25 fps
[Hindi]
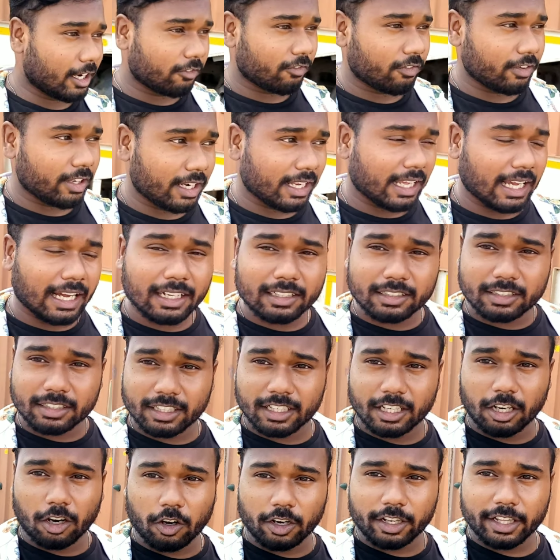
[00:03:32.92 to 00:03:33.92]
एंड फिर यहाँ
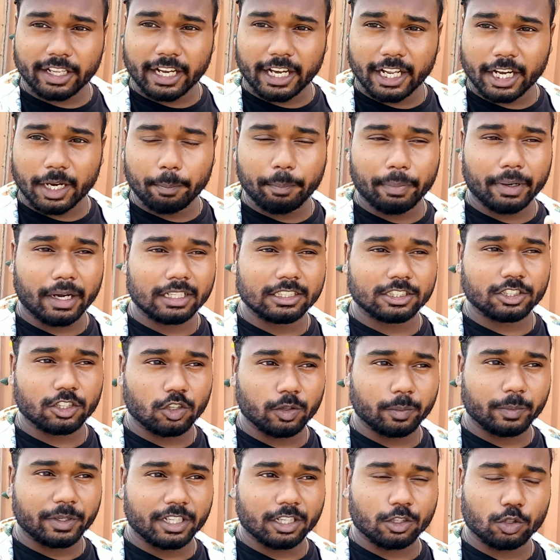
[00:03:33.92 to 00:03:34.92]
से और दिखा रहा है पाँच
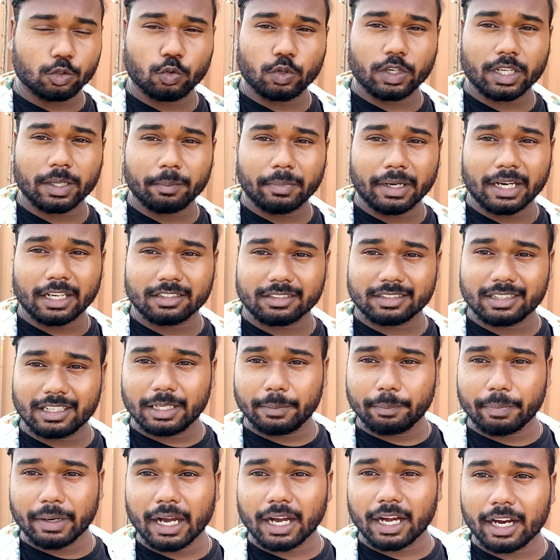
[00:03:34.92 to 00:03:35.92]
किलोमीटर दूर है
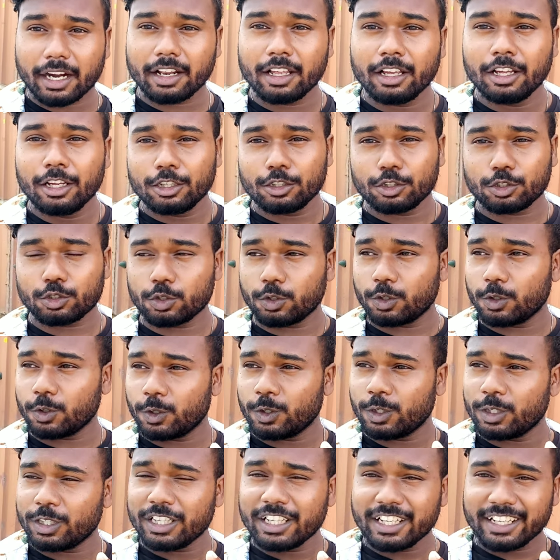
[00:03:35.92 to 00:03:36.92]
मार्सली पहाड़ सो
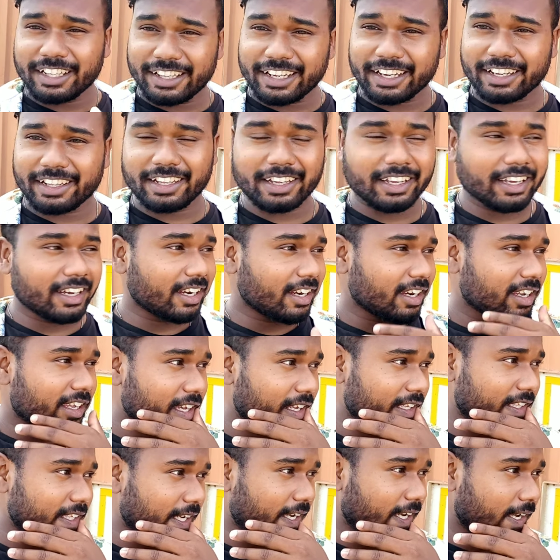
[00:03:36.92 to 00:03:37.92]
देखते हैं यार
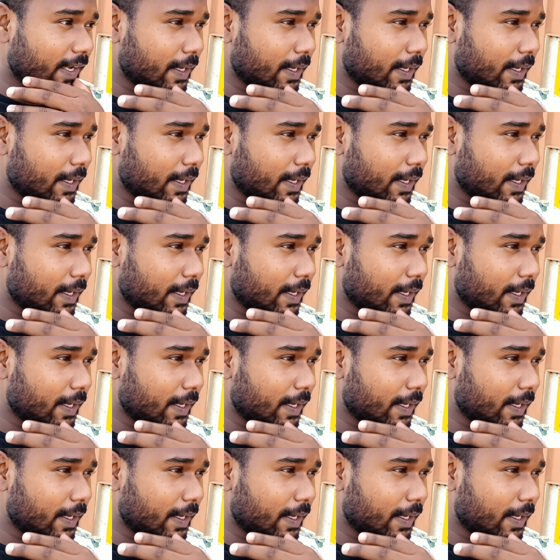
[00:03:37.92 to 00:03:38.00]
कैसा